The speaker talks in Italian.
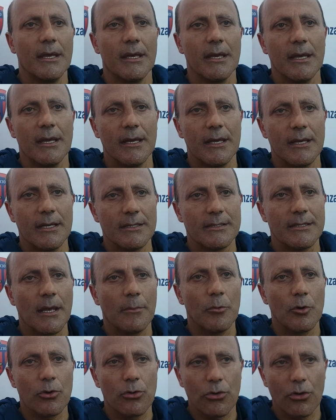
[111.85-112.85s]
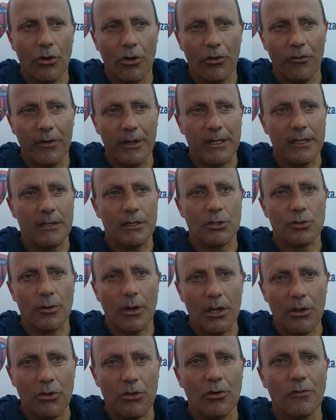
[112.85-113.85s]
eh, siamo giovani, una
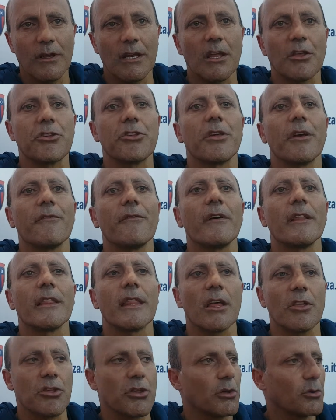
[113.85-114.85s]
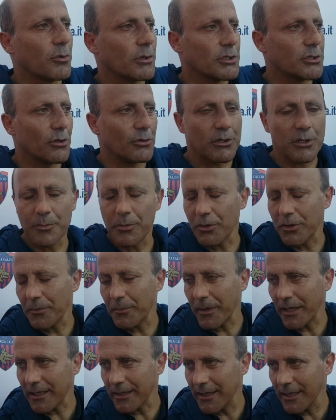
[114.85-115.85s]
squadra giovane ci avvantaggia in questo tipo di
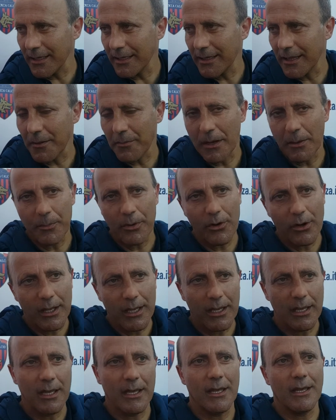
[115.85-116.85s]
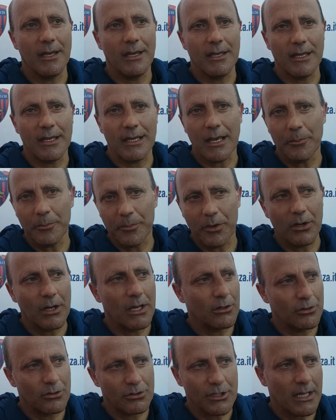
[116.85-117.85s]
partite, ma poi in
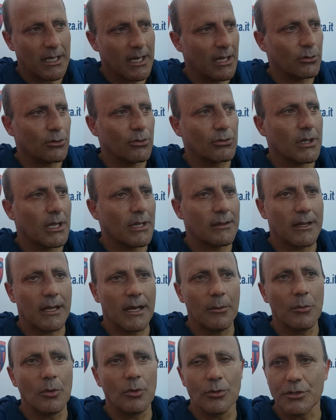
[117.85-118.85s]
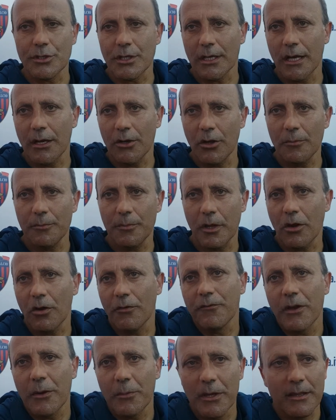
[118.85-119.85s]
campionato sarà tutt'altra musica, no? però
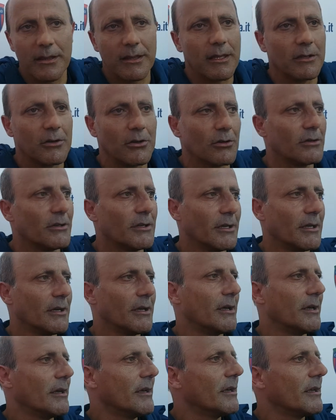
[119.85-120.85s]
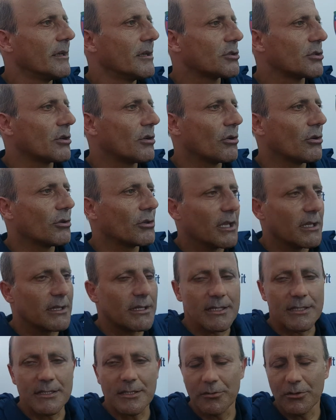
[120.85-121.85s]
ovviamente io sono
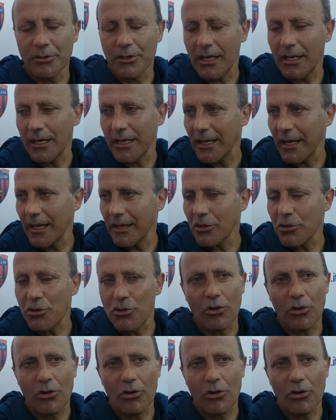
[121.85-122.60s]
contentissimo di allenare i